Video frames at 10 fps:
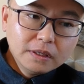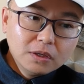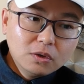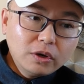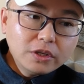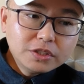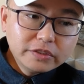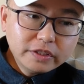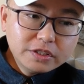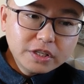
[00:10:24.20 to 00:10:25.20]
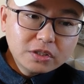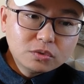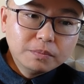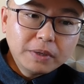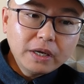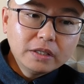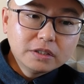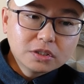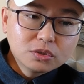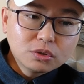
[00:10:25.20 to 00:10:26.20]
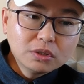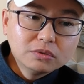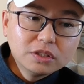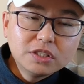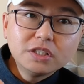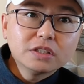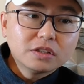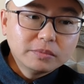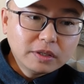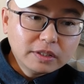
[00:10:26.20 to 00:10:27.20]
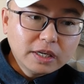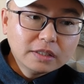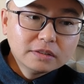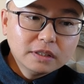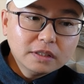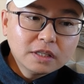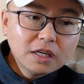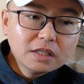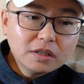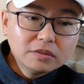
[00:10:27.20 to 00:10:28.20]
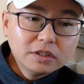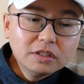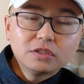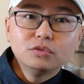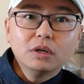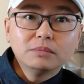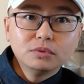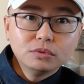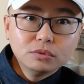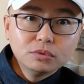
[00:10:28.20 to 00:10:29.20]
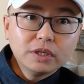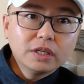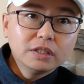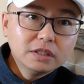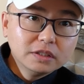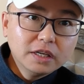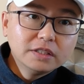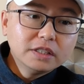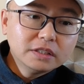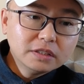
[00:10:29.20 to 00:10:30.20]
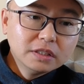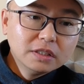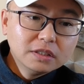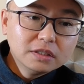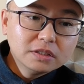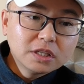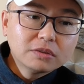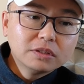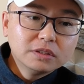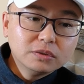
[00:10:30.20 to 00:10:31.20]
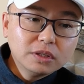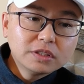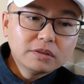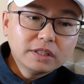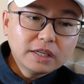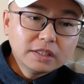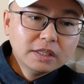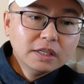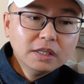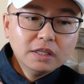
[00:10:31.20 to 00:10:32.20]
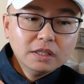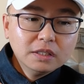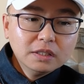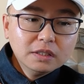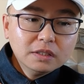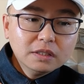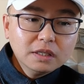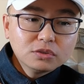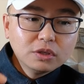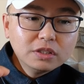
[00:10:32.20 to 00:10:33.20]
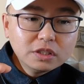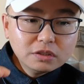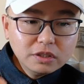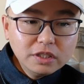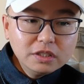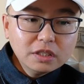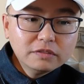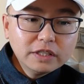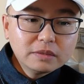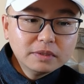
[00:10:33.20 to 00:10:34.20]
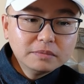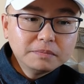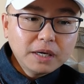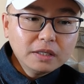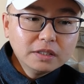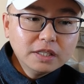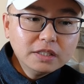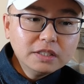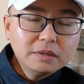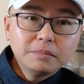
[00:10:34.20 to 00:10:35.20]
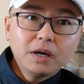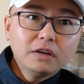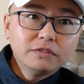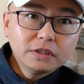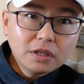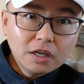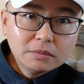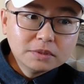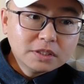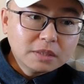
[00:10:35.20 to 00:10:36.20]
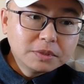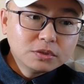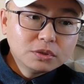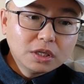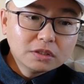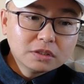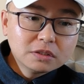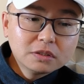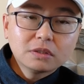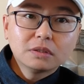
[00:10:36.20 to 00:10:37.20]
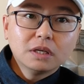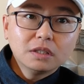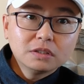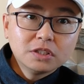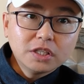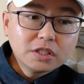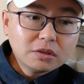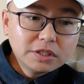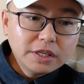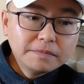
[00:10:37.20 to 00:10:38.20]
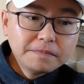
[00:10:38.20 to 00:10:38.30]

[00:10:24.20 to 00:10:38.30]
华裔企队歼十五配置是传统的机械扫描雷达啊，抗干扰能力是远不如这个沿舰的这个相关有源相关雷达的啊，所以这就理解了为什么把这个沿舰放放到航母前面去当啊前哨舰，